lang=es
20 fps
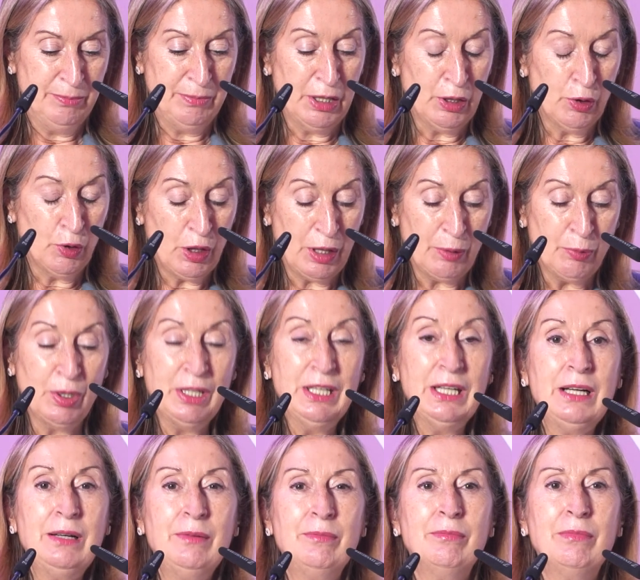Mi
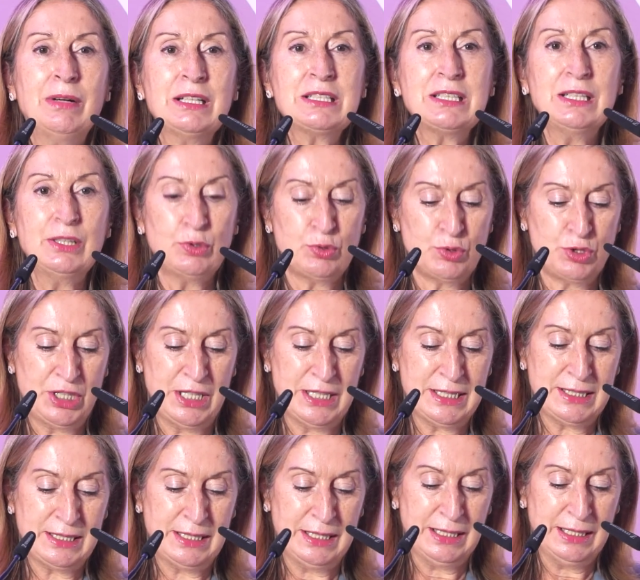enhorabuena más
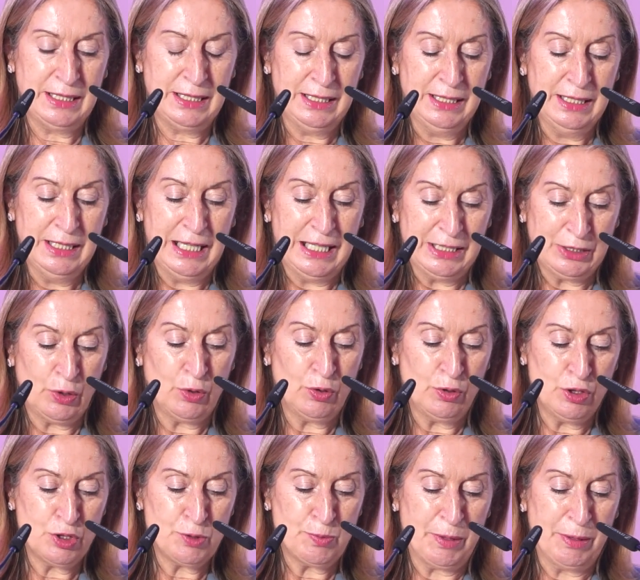entusiasta a
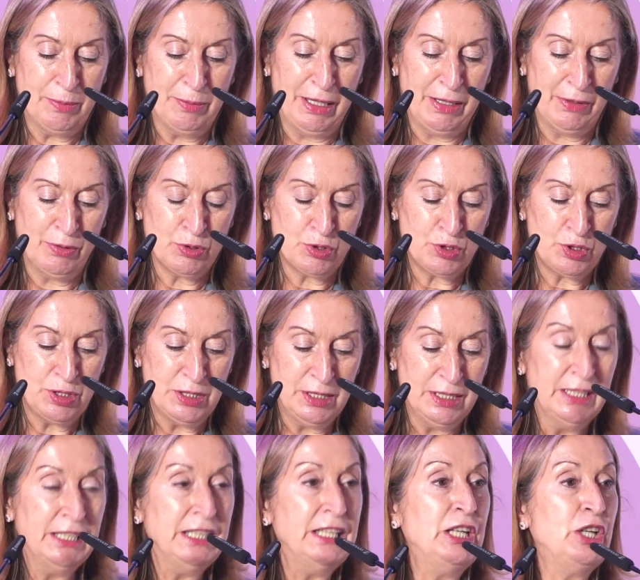todos los premiados
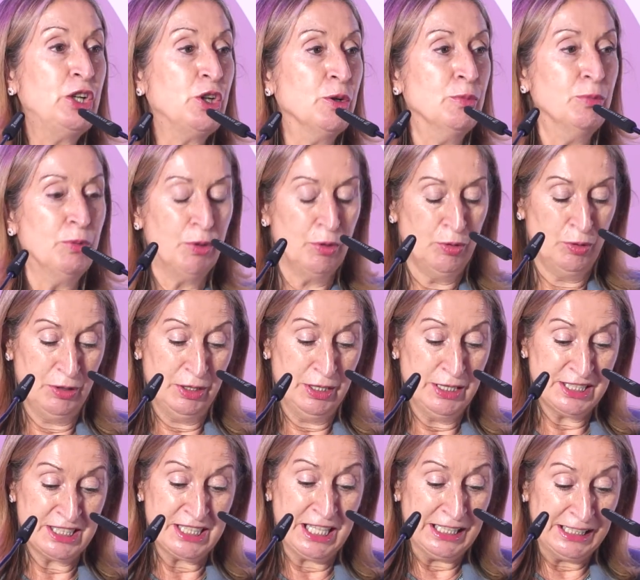y como
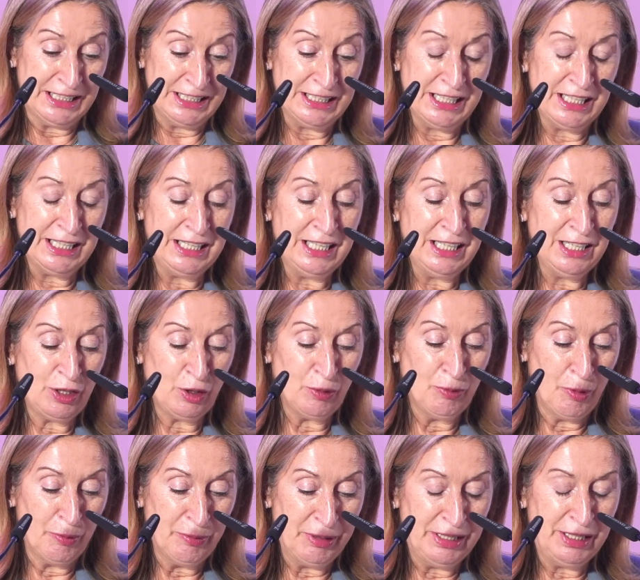sanitaria,
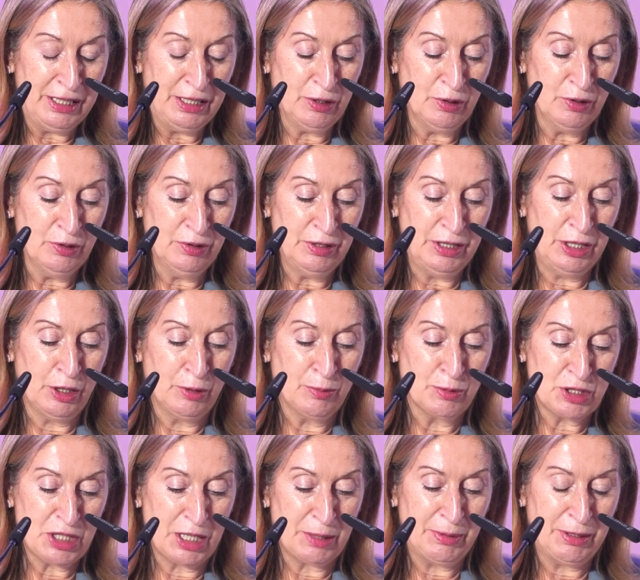como médico y
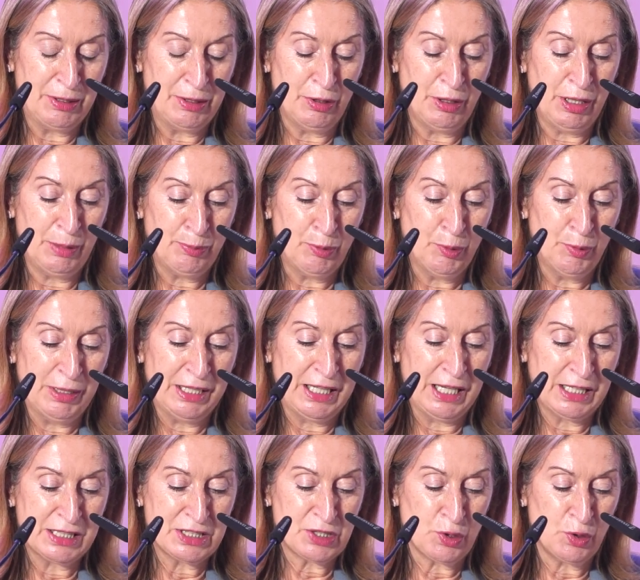como servidora
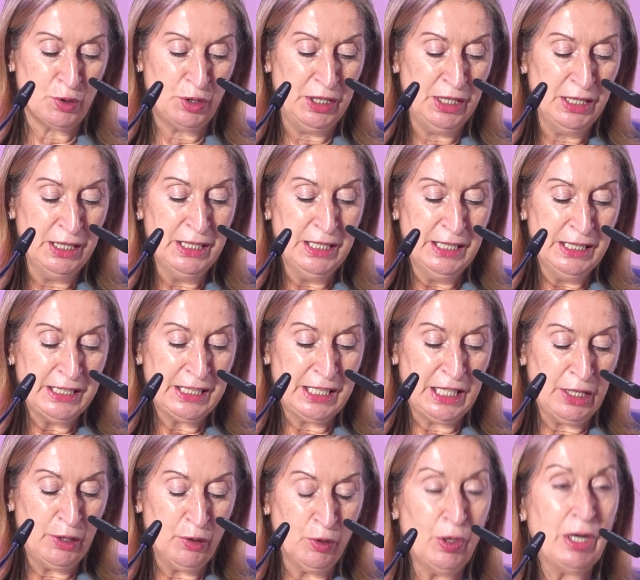pública que soy,
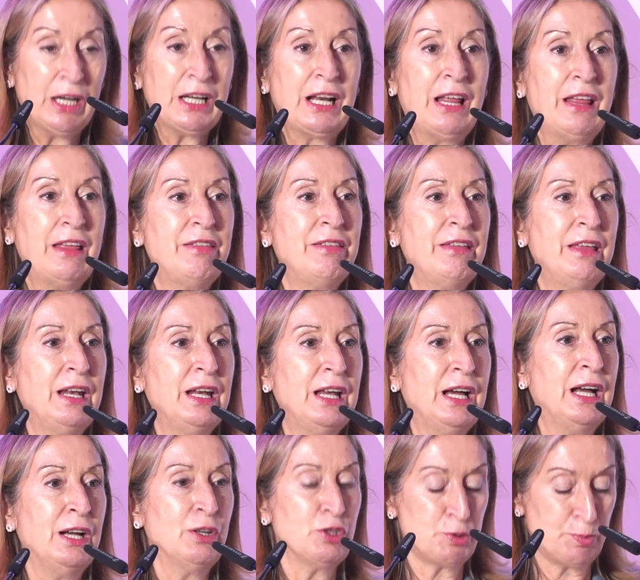quiero agradecer
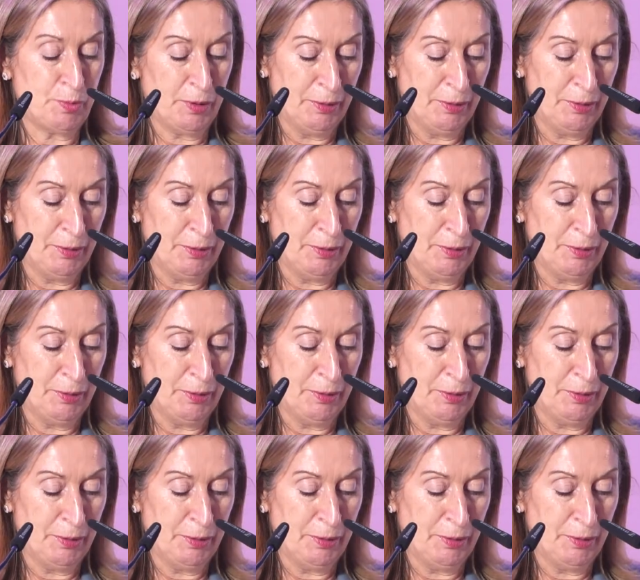a los